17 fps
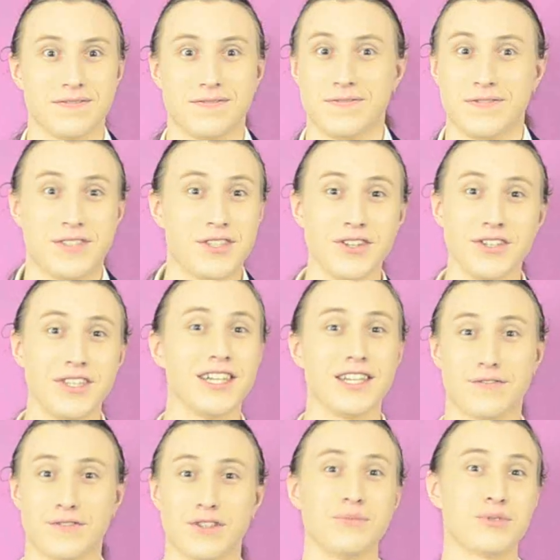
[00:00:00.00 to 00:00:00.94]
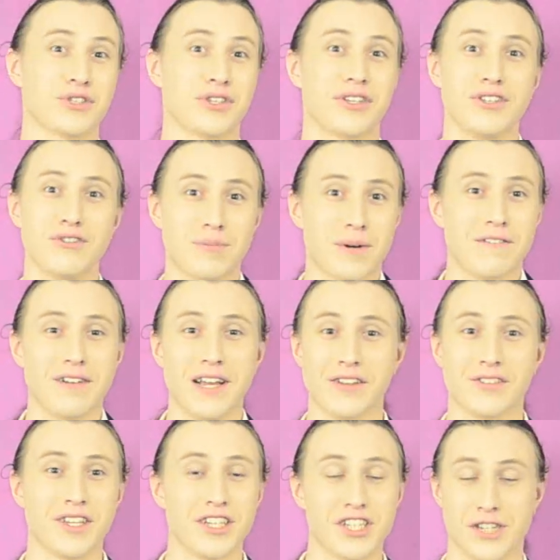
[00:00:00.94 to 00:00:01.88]
Все дело в том, что они
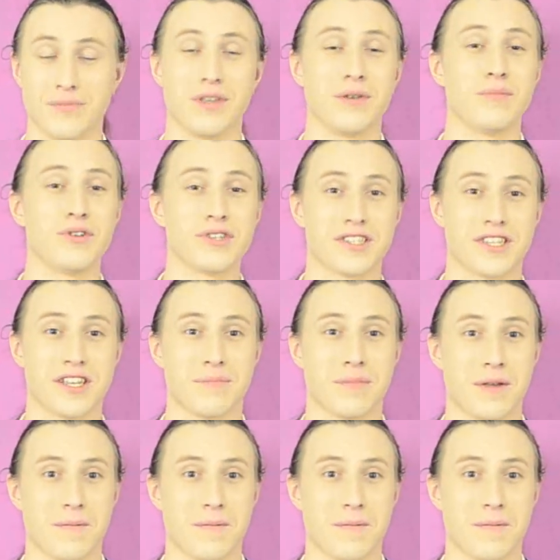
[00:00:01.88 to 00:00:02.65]
управляют нашими эмоциями.